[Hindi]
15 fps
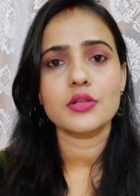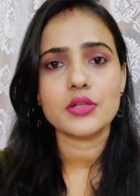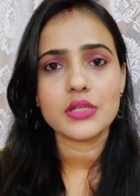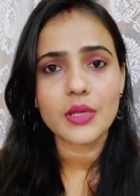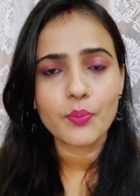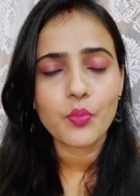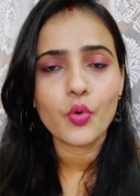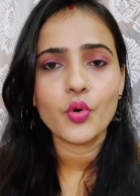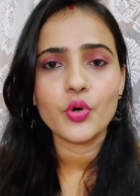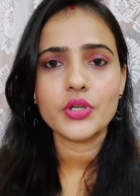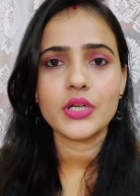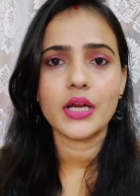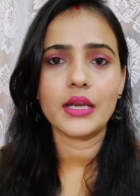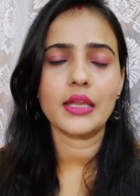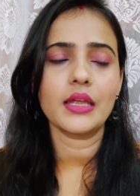और
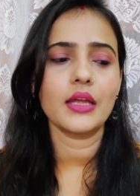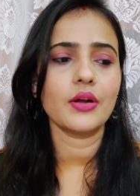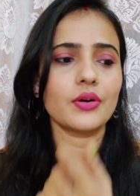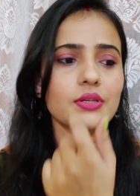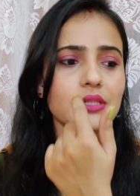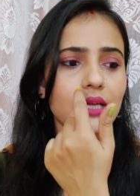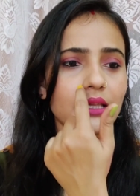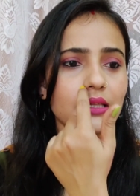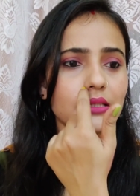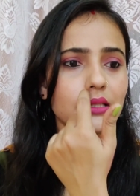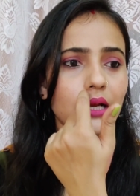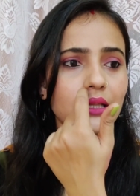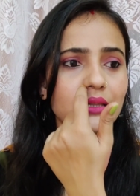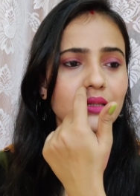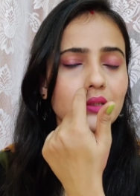सपोर्ट करिए और साथ ही
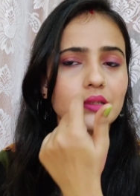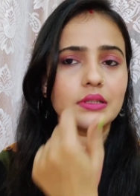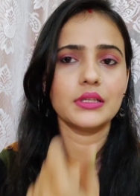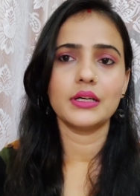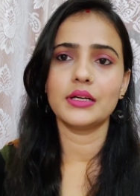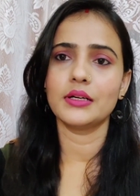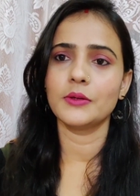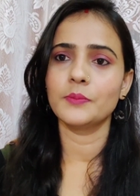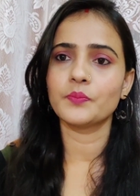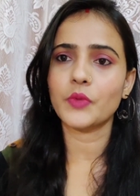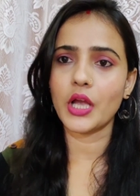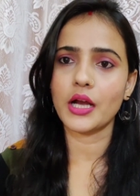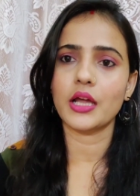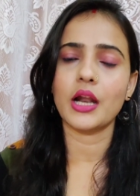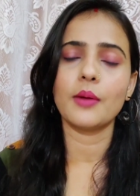साथ
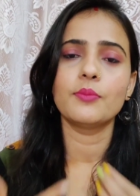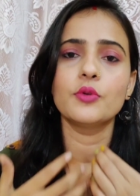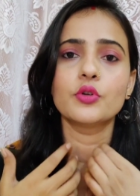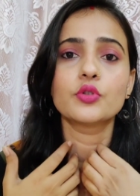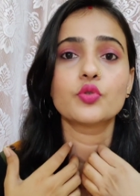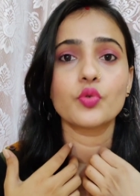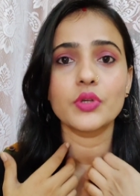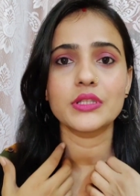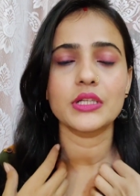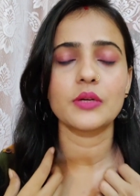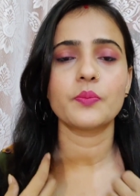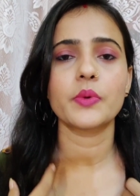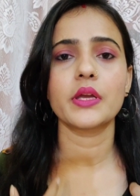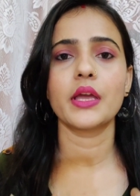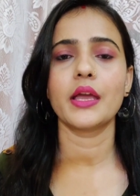अगर आप लोग
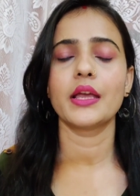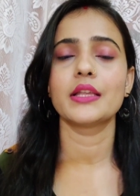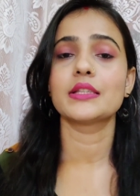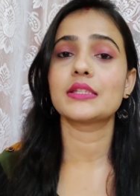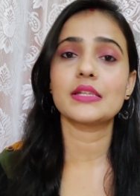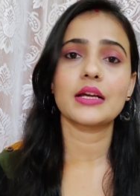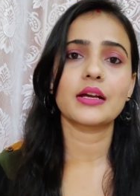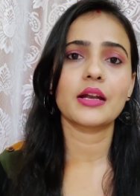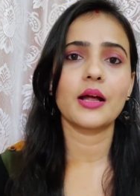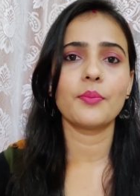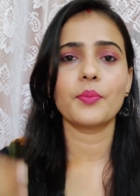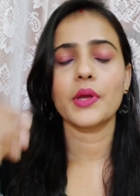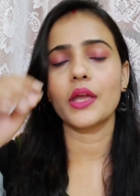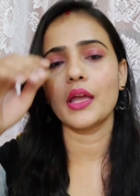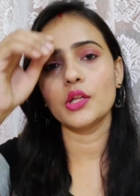ट्विटर पे हैं
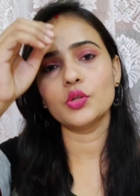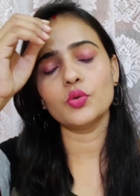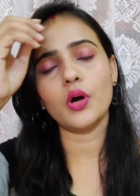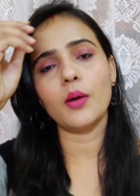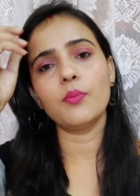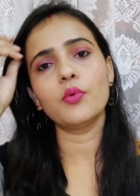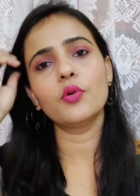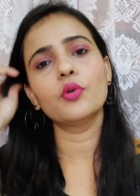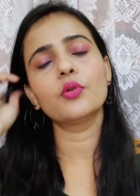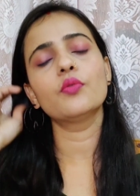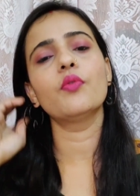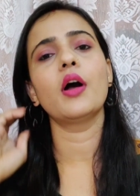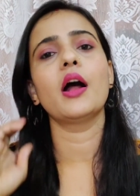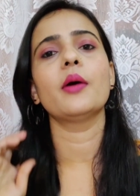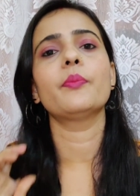इंस्टाग्राम पे हैं तो आप
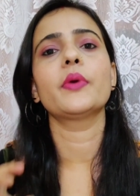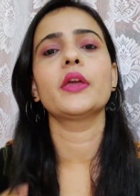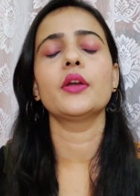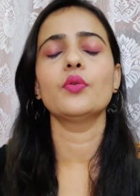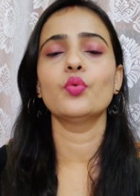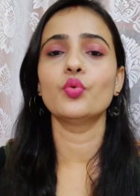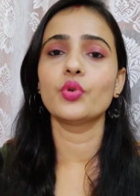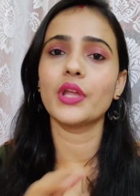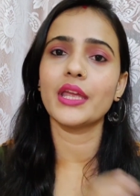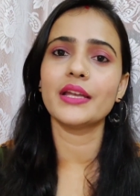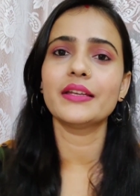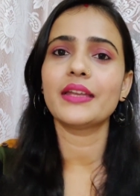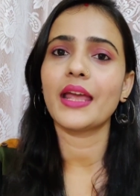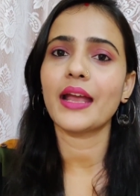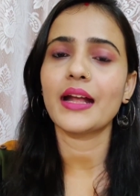लोग वहाँ पे
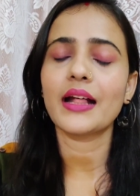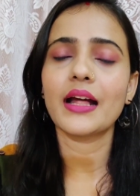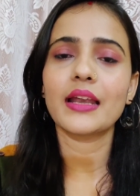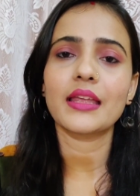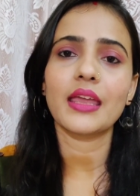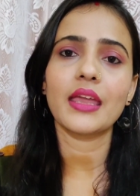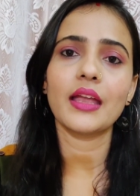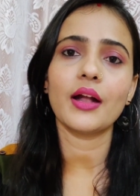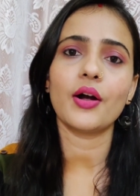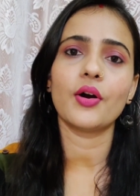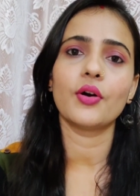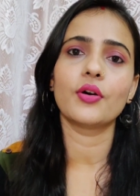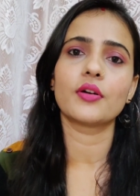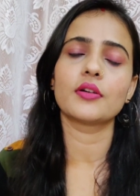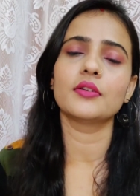उन्हें टैग करके
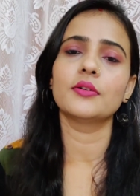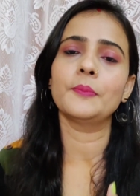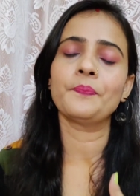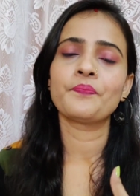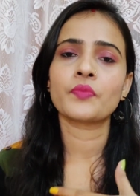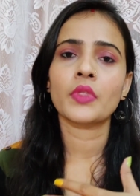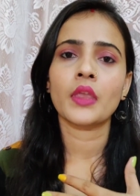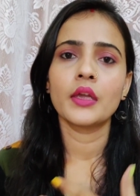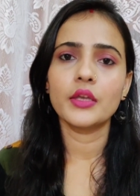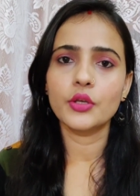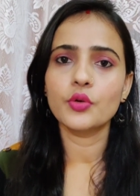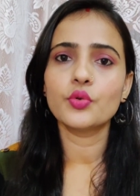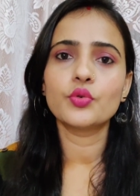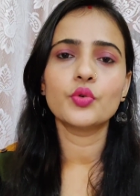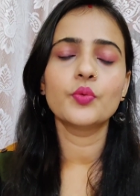और
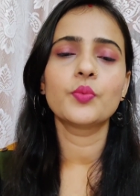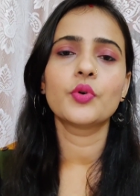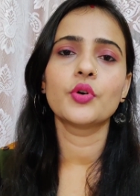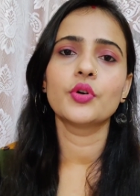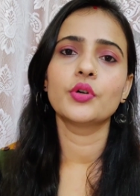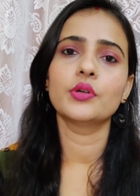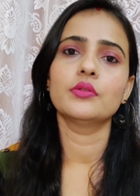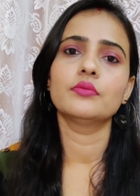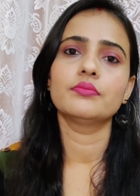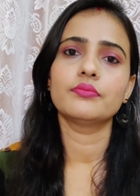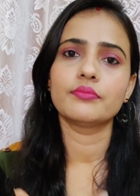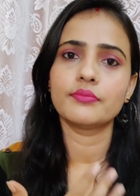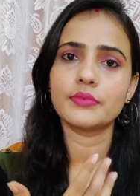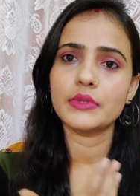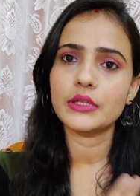यूट्यूब को
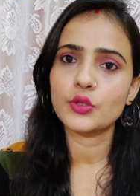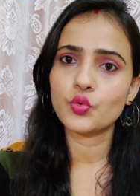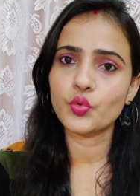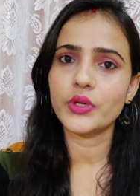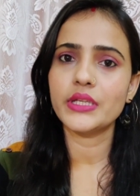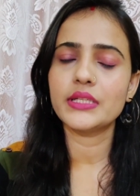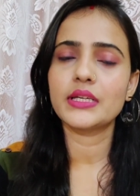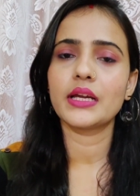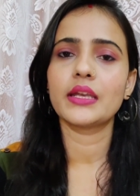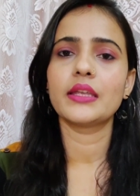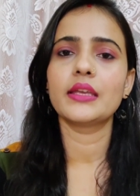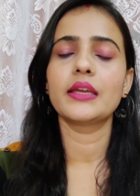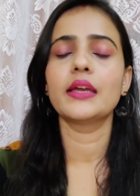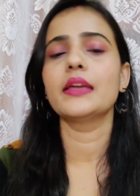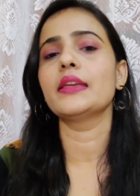ट्वीट
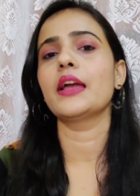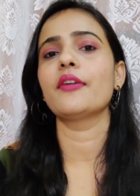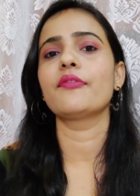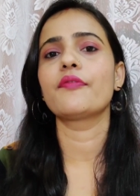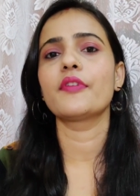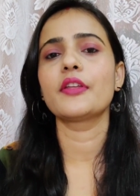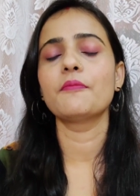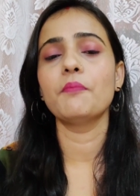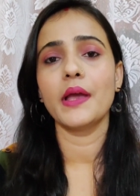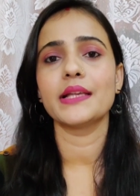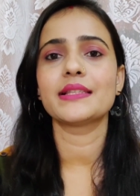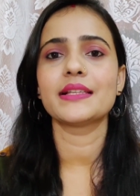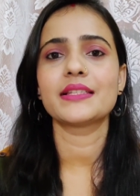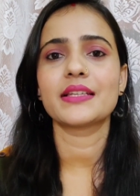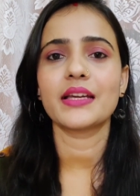करिए या फिर
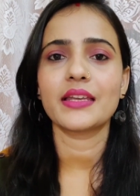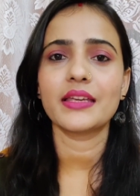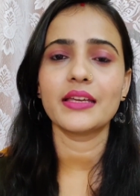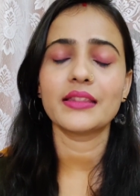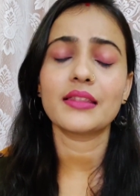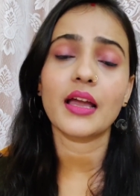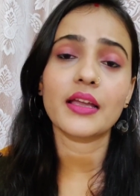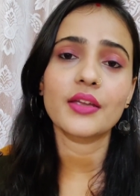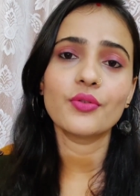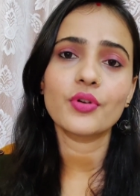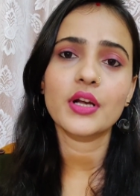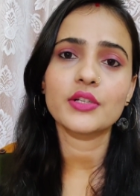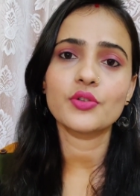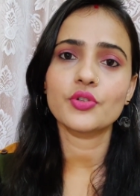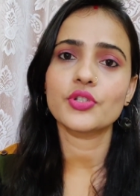मैसेज करिए ताकि
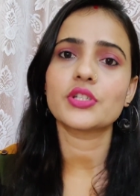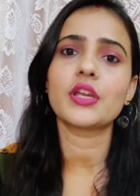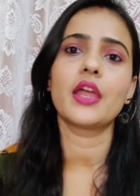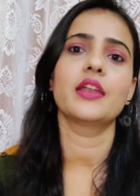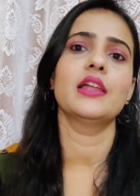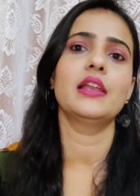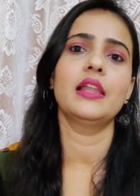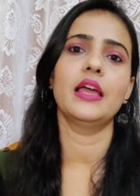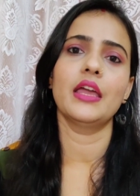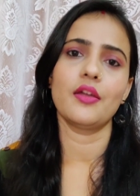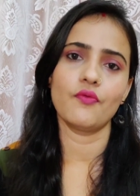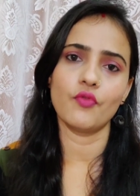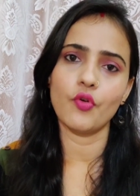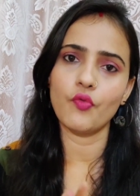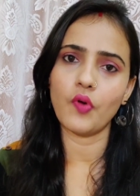उनका जो चैनल है
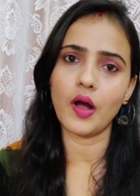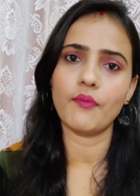वो